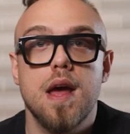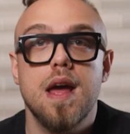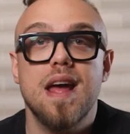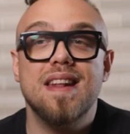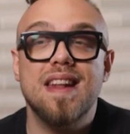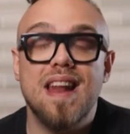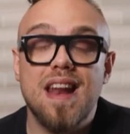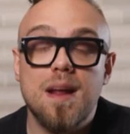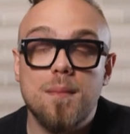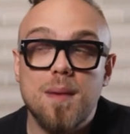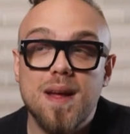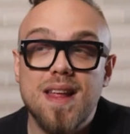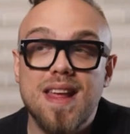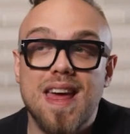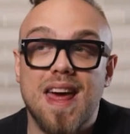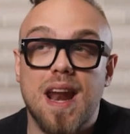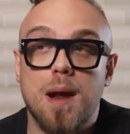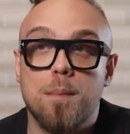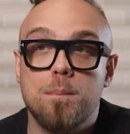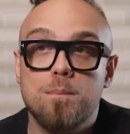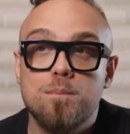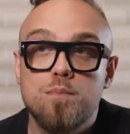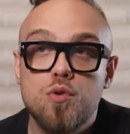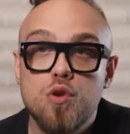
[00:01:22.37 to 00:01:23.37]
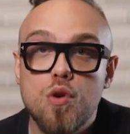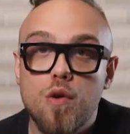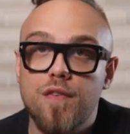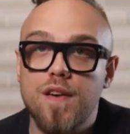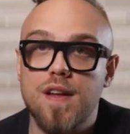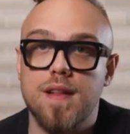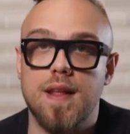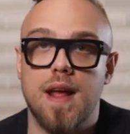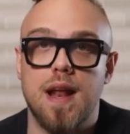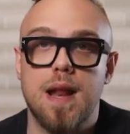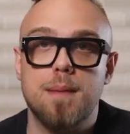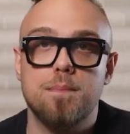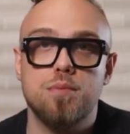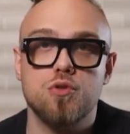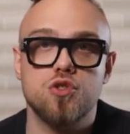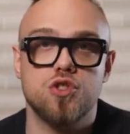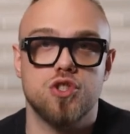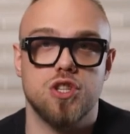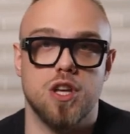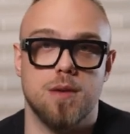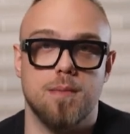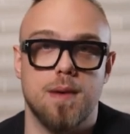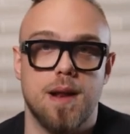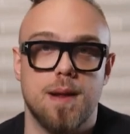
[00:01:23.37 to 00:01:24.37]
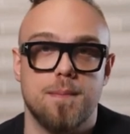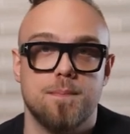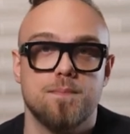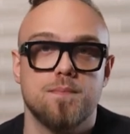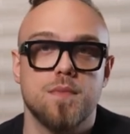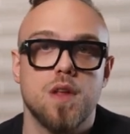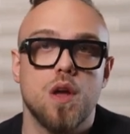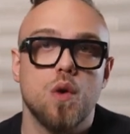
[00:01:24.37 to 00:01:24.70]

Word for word: nella maniera più fedele possibile